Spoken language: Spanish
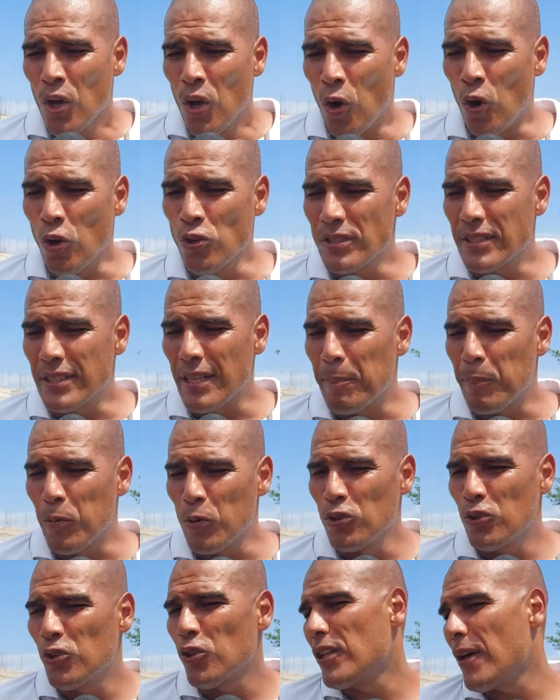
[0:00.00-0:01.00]
11
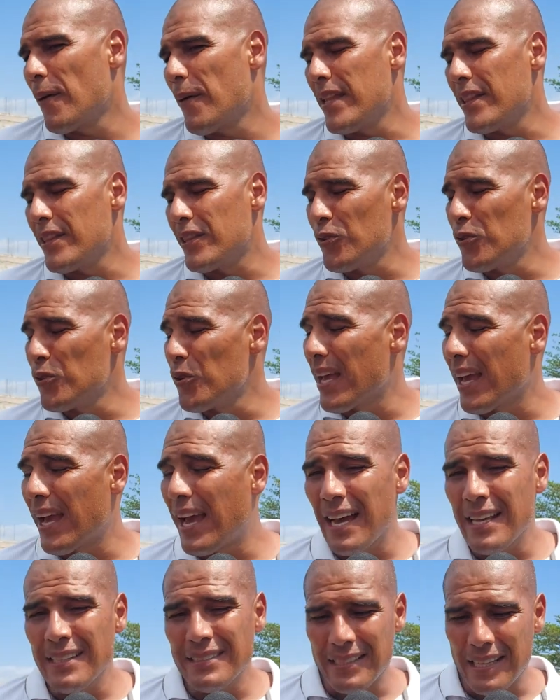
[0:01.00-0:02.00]
puntos de 21 en
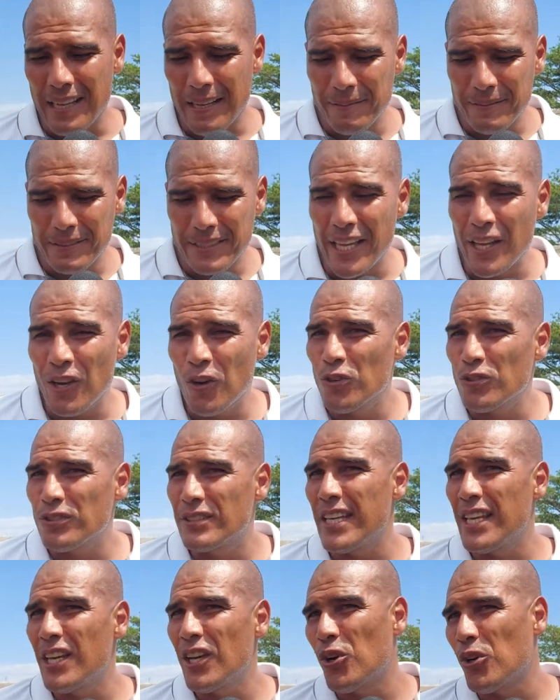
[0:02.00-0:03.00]
casa, tengo
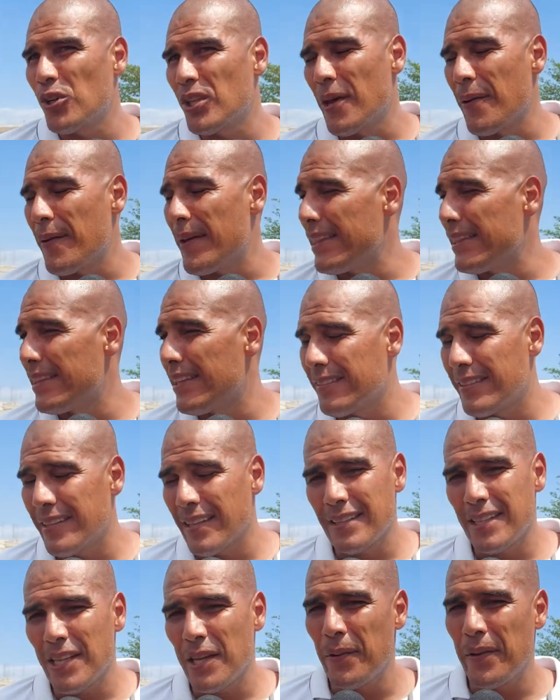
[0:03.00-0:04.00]
5 de
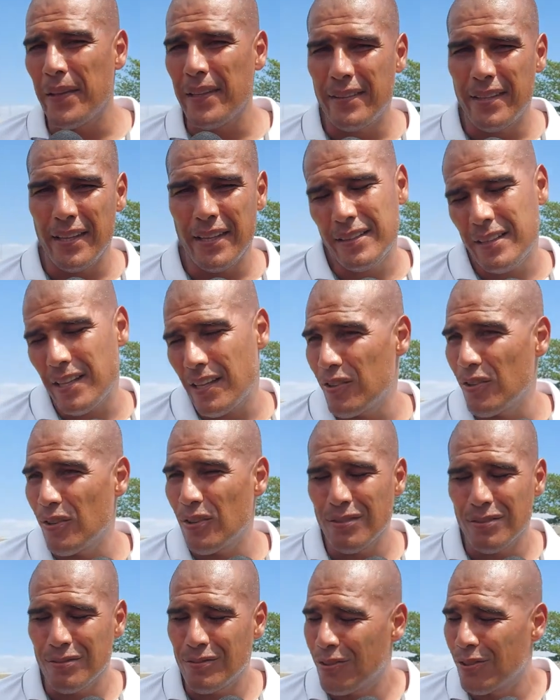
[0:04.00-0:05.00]
27 de visita.
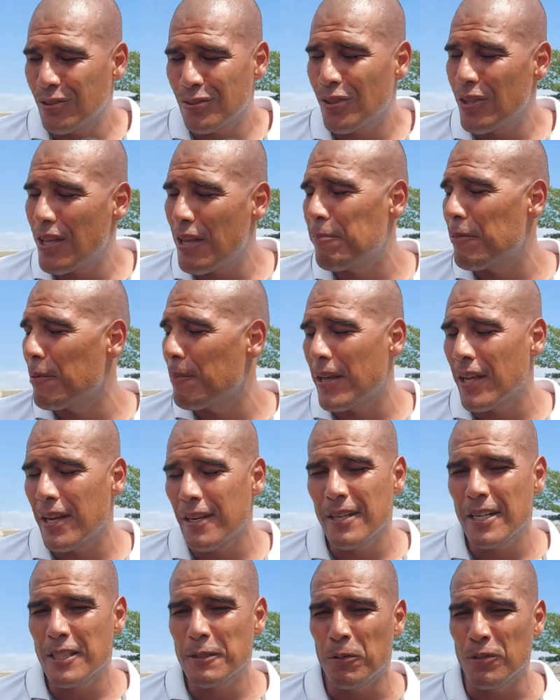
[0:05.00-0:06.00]
Yo, yo soy el
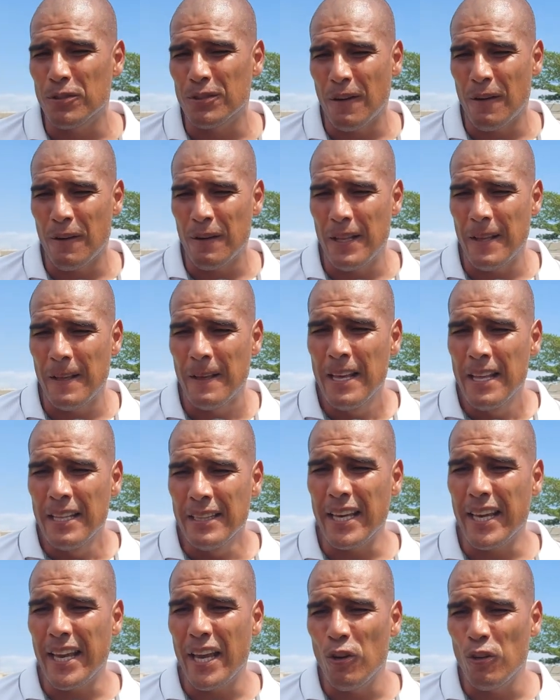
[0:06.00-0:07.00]
primer responsable
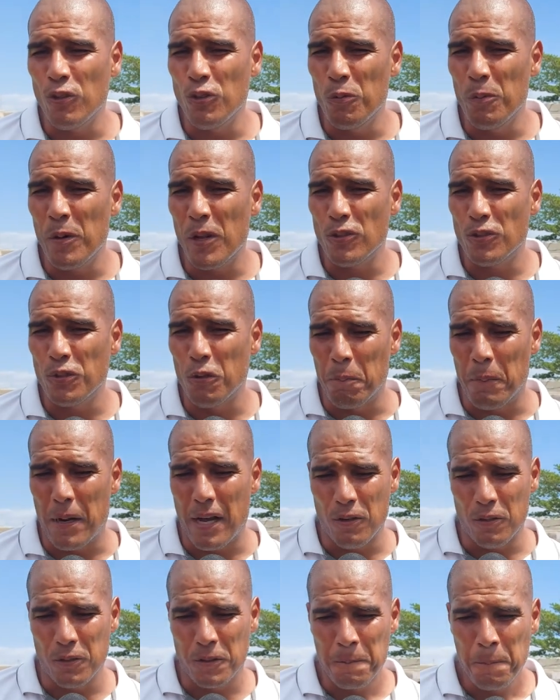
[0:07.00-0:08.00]
de que los números son
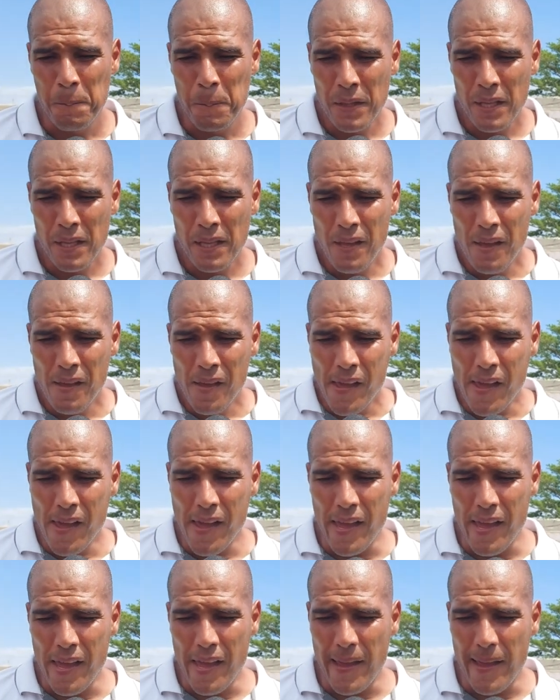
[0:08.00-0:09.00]
malos.
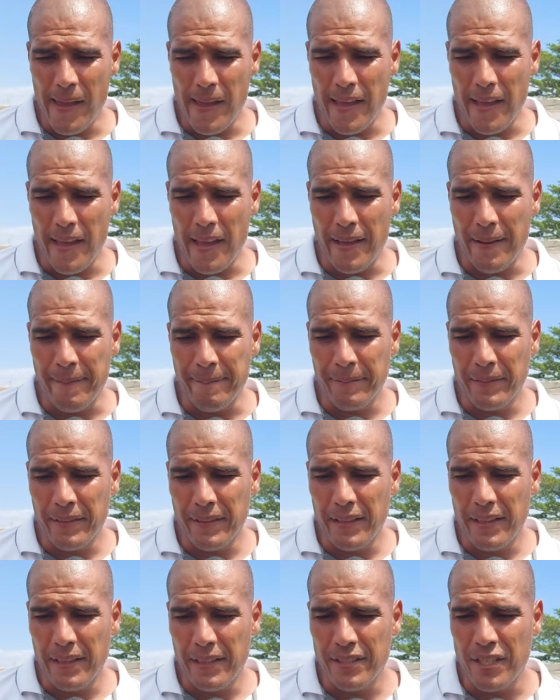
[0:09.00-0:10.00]
Eh,
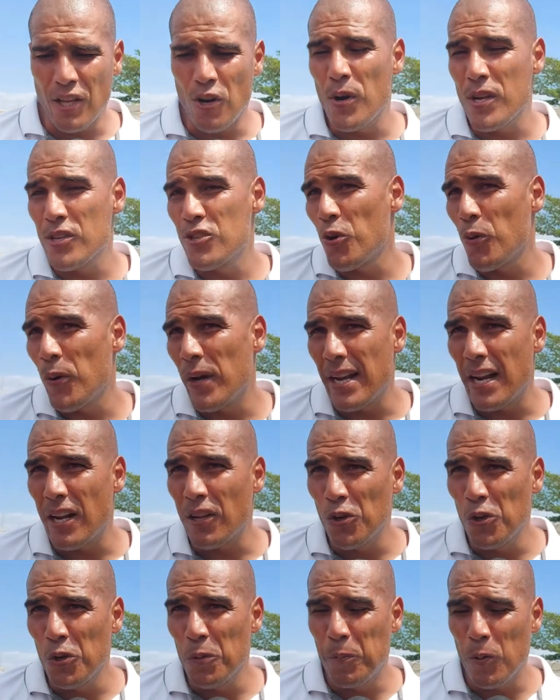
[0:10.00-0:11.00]
se lo he hecho ver al
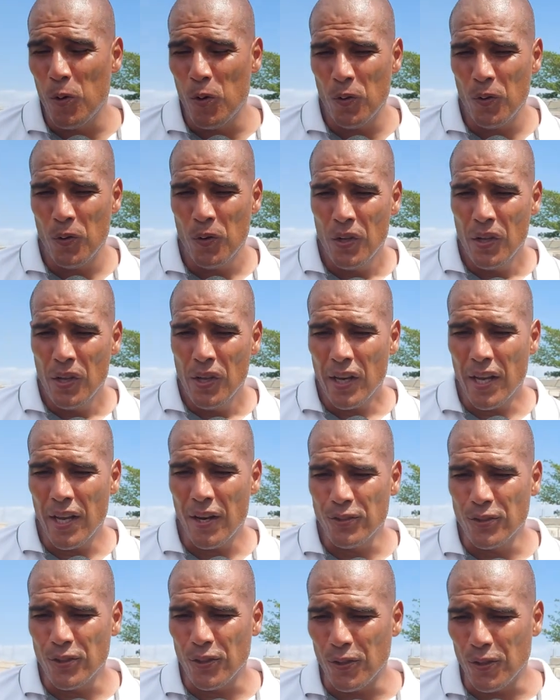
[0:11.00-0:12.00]
grupo, que
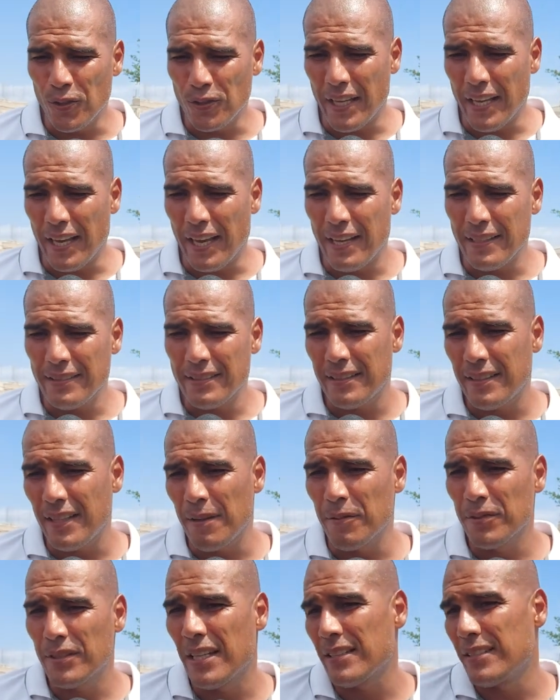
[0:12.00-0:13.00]
nosotros en casa
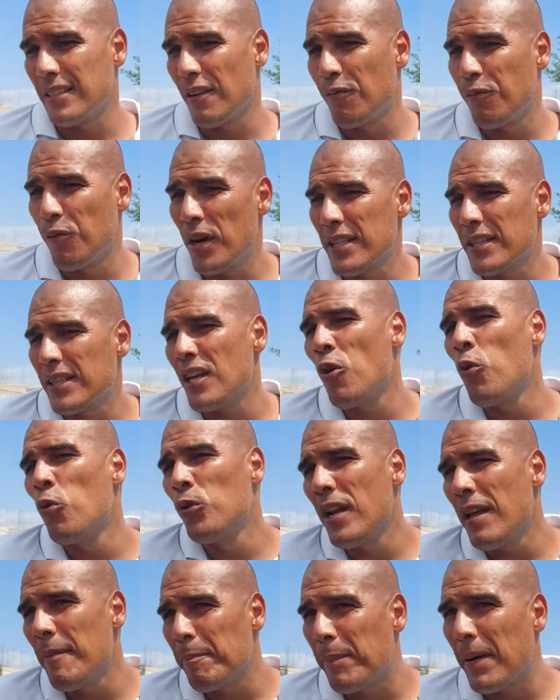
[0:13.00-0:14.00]
tenemos que ser fuertes.
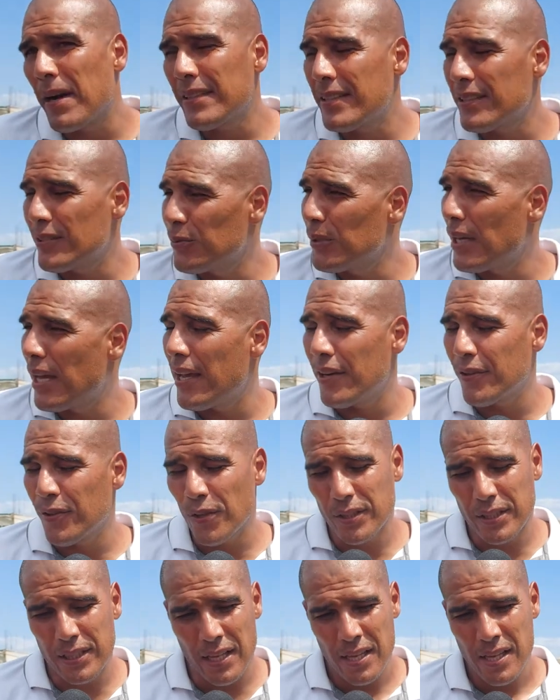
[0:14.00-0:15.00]
Un empate es una
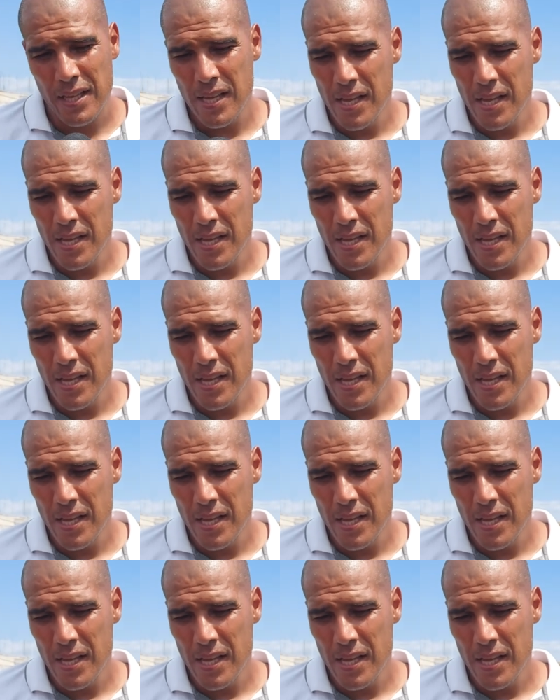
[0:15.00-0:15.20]
derrota.